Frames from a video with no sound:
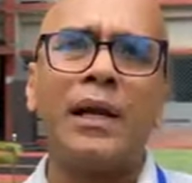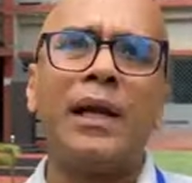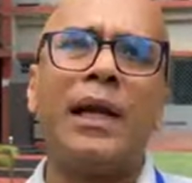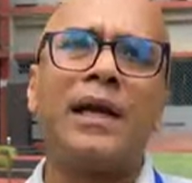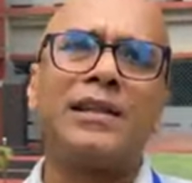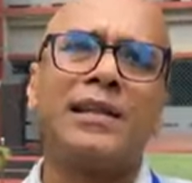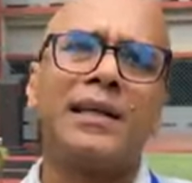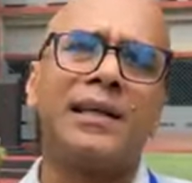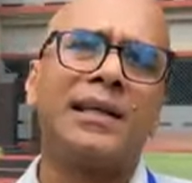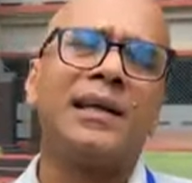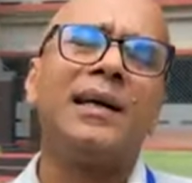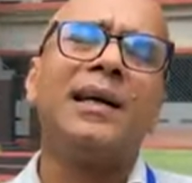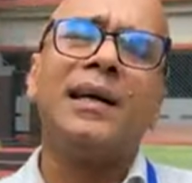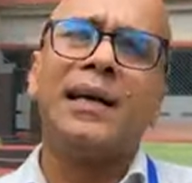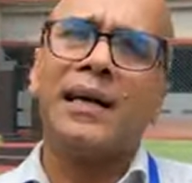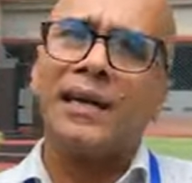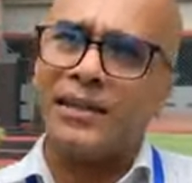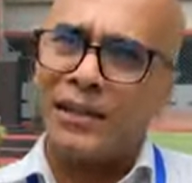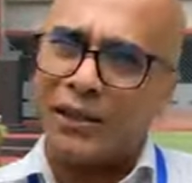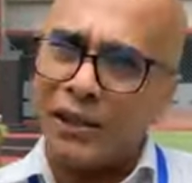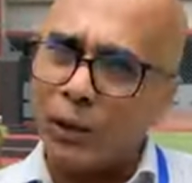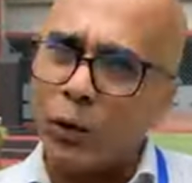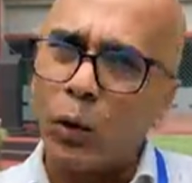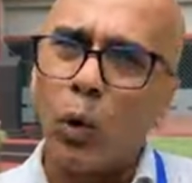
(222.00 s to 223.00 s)
মহিলাদের
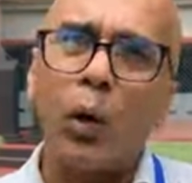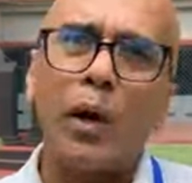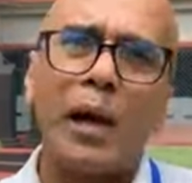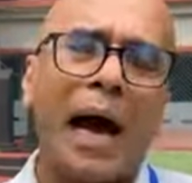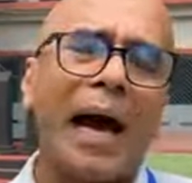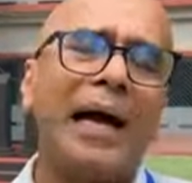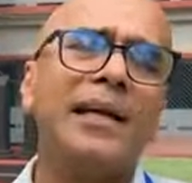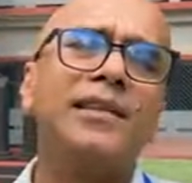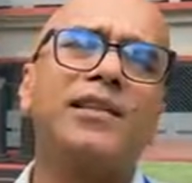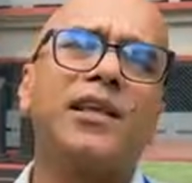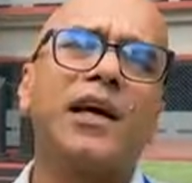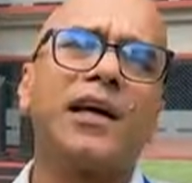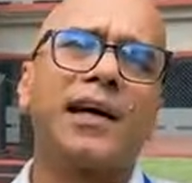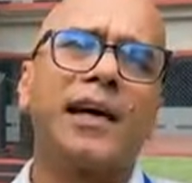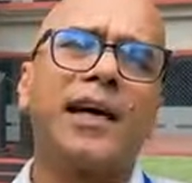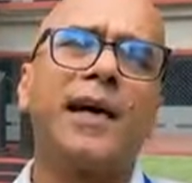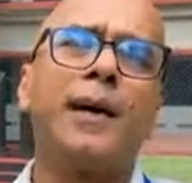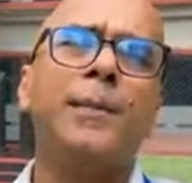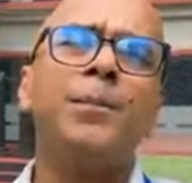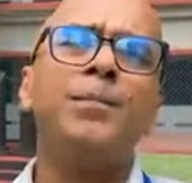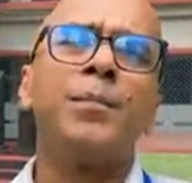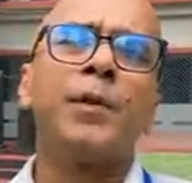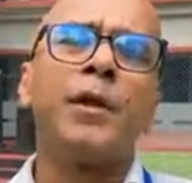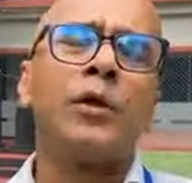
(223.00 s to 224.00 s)
দীর্ঘ লাইন
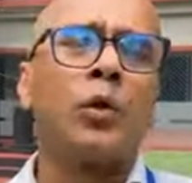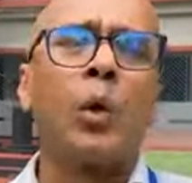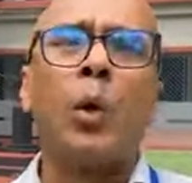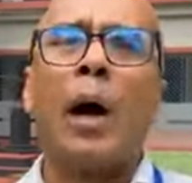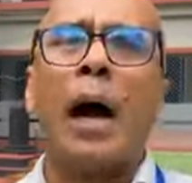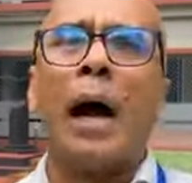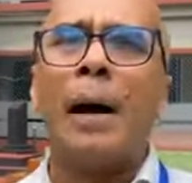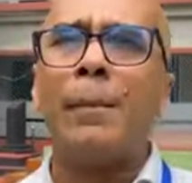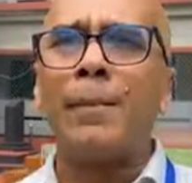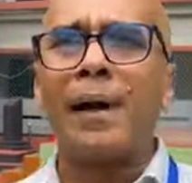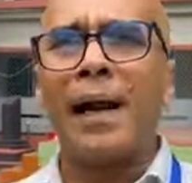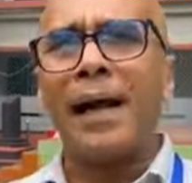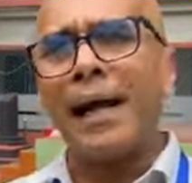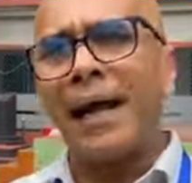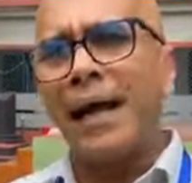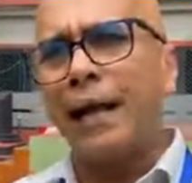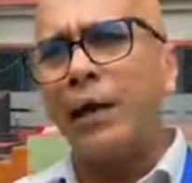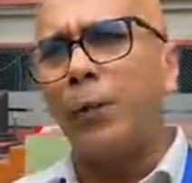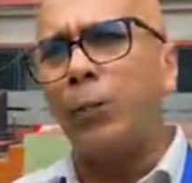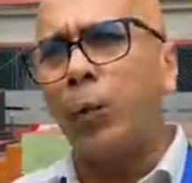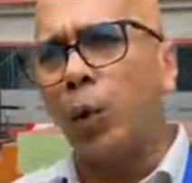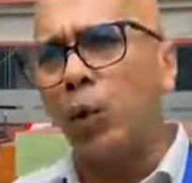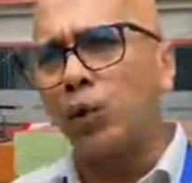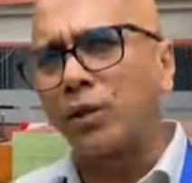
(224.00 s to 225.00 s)
থাকে তো আমরা
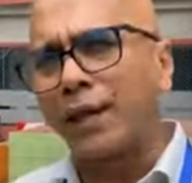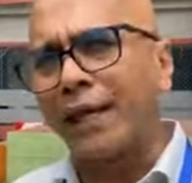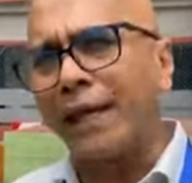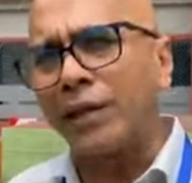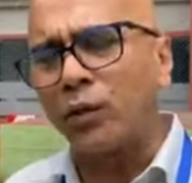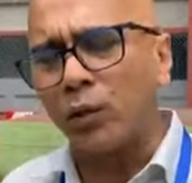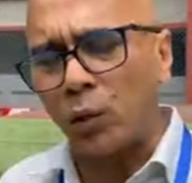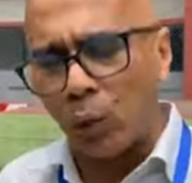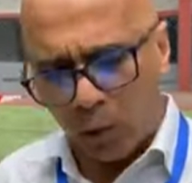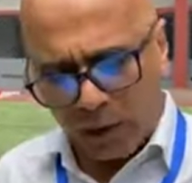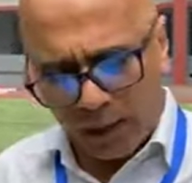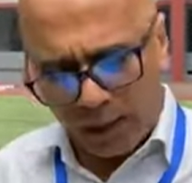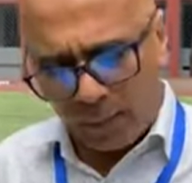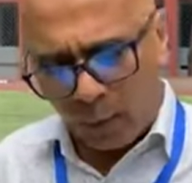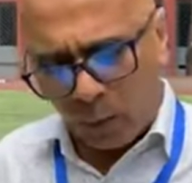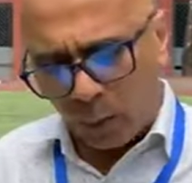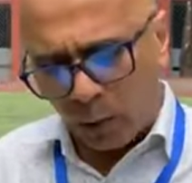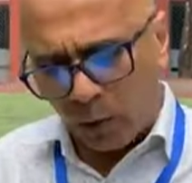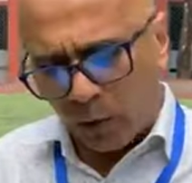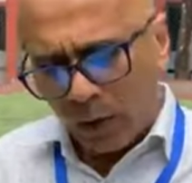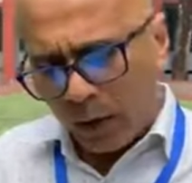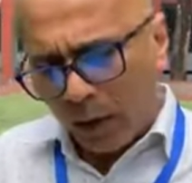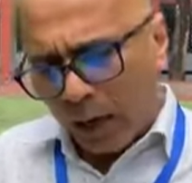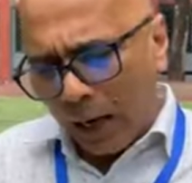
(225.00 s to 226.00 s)
এই ভোট কেন্দ্র
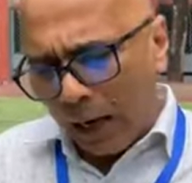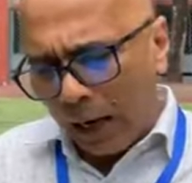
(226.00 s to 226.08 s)
এবং